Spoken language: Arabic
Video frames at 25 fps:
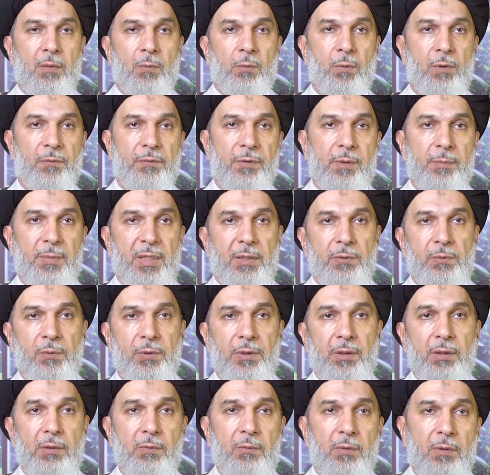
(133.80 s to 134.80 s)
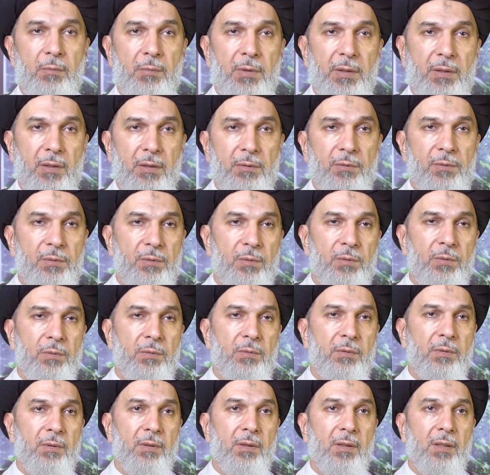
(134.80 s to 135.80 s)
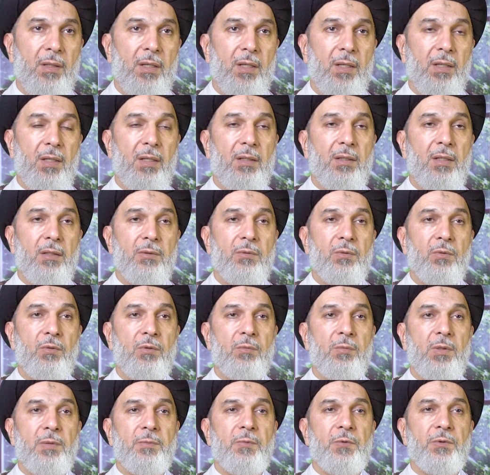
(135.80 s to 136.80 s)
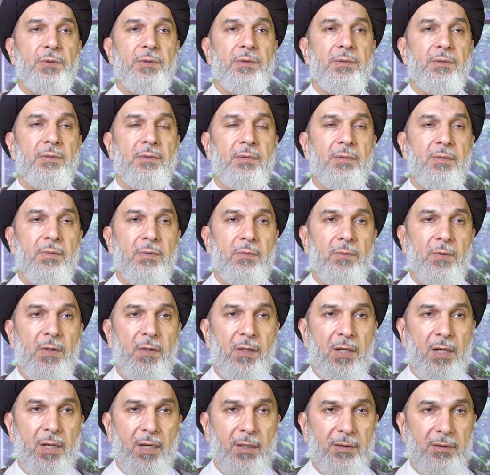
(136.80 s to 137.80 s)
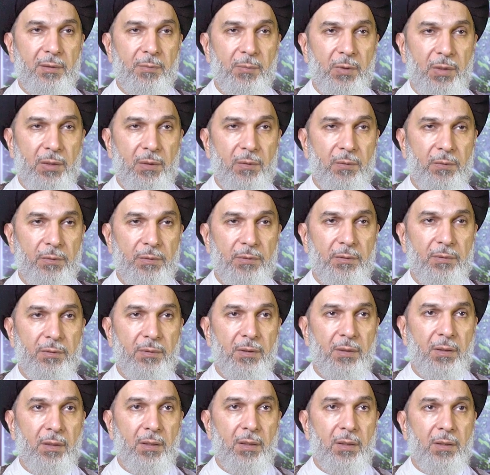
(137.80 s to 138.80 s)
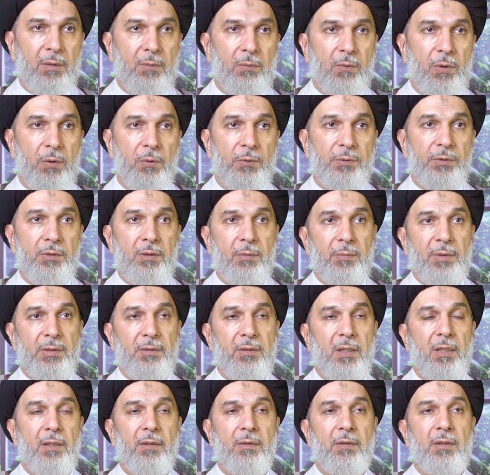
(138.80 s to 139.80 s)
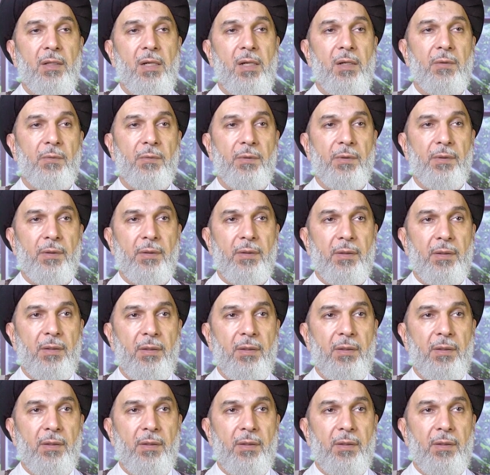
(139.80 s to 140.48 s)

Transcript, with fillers: وفيما تريد المرأة هلكت أمم وضاعت ملل وهدمت أركان